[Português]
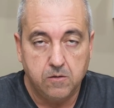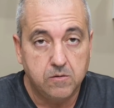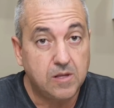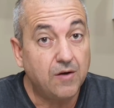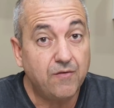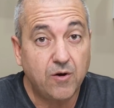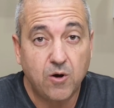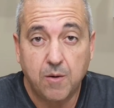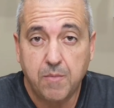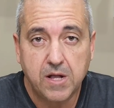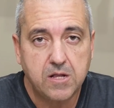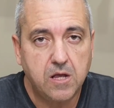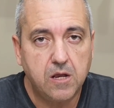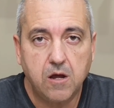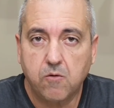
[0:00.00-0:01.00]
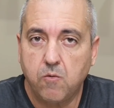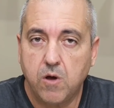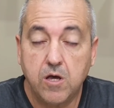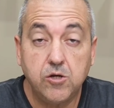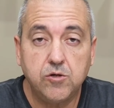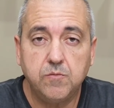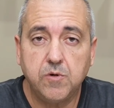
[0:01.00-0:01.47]
Tava com a bateria com
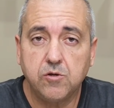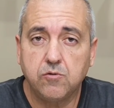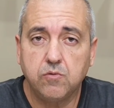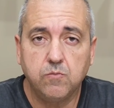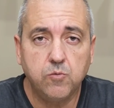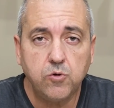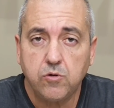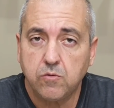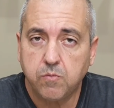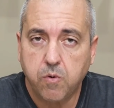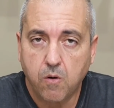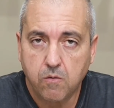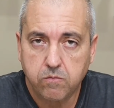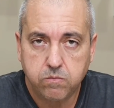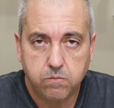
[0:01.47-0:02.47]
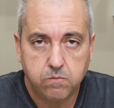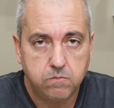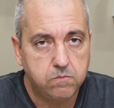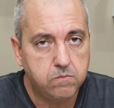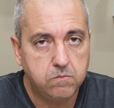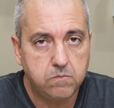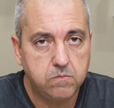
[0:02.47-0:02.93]
rendimento muito bom.
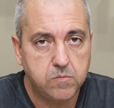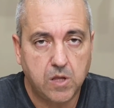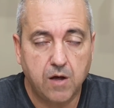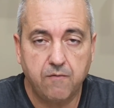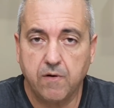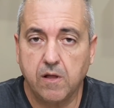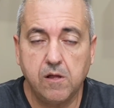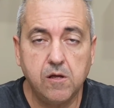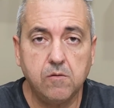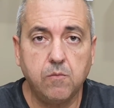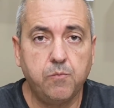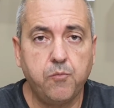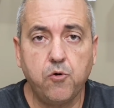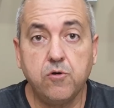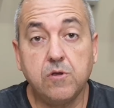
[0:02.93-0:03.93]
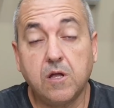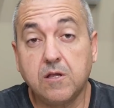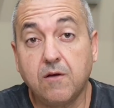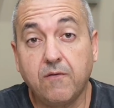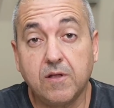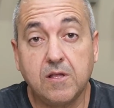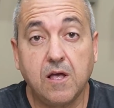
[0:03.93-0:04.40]
Tava ali, pô, ainda
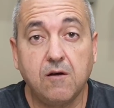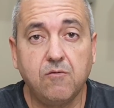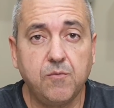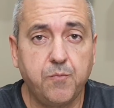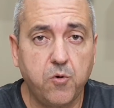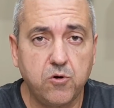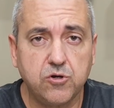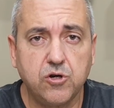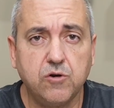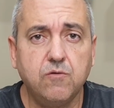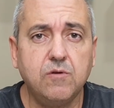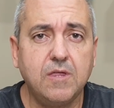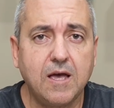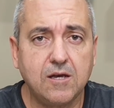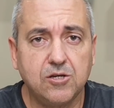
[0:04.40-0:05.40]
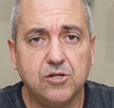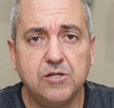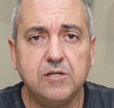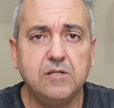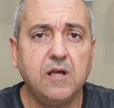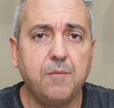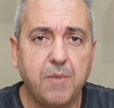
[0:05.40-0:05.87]
tava até, pô, chegou da
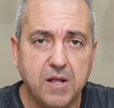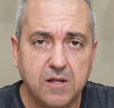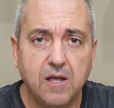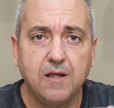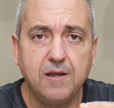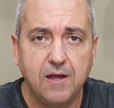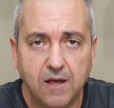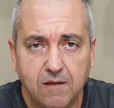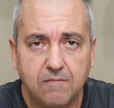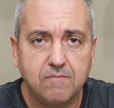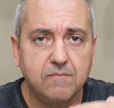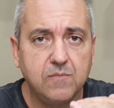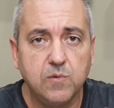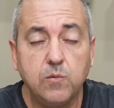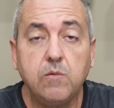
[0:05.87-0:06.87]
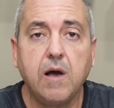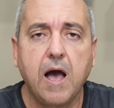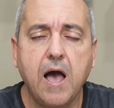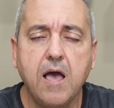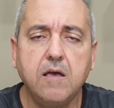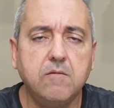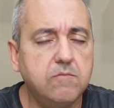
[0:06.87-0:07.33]
China e a bateria não
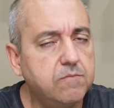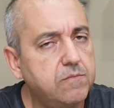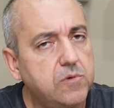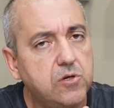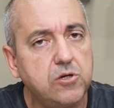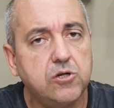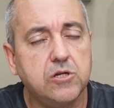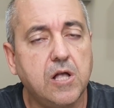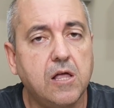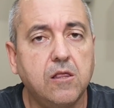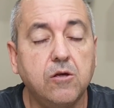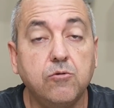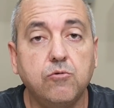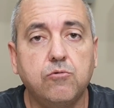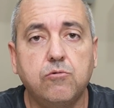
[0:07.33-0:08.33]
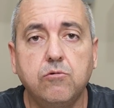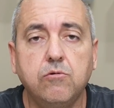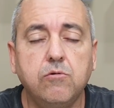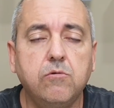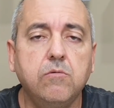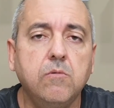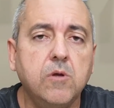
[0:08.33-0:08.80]
cai, e instalando
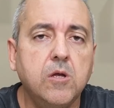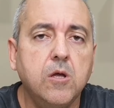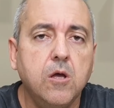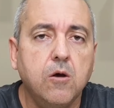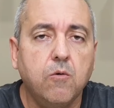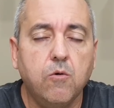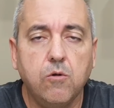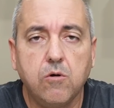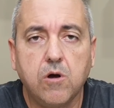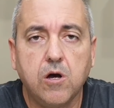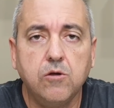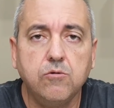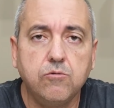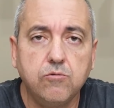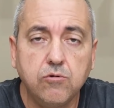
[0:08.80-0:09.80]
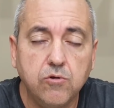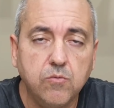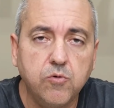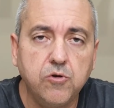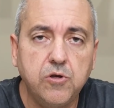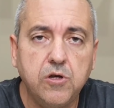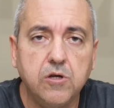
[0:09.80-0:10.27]
tudo colocando tudo
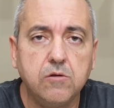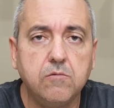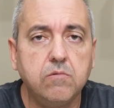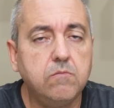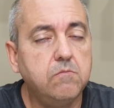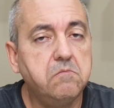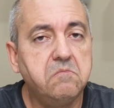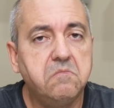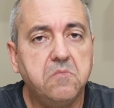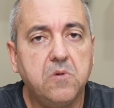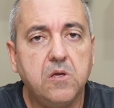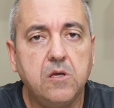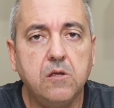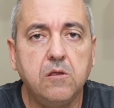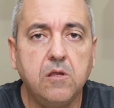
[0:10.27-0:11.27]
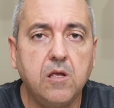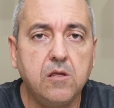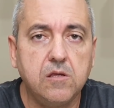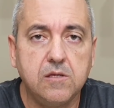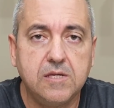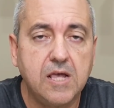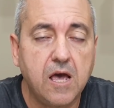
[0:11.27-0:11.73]
bonito
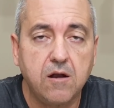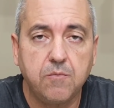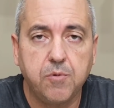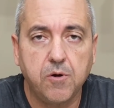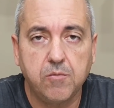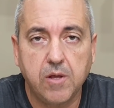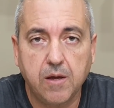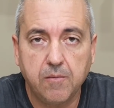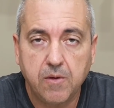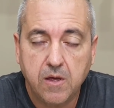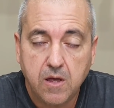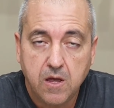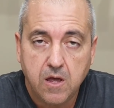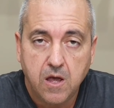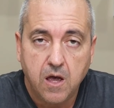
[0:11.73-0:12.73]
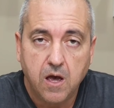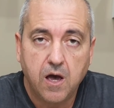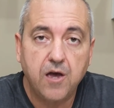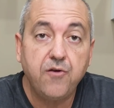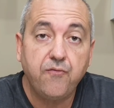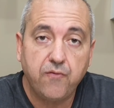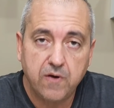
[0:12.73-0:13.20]
e zero problema.
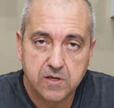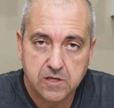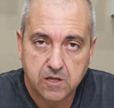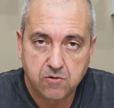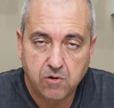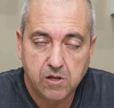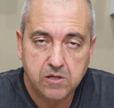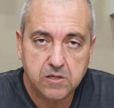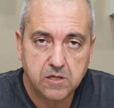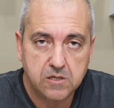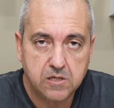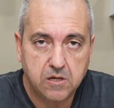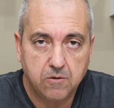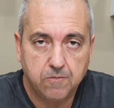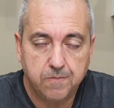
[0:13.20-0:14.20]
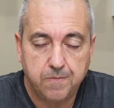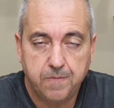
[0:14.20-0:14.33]
Aí fez a atualização.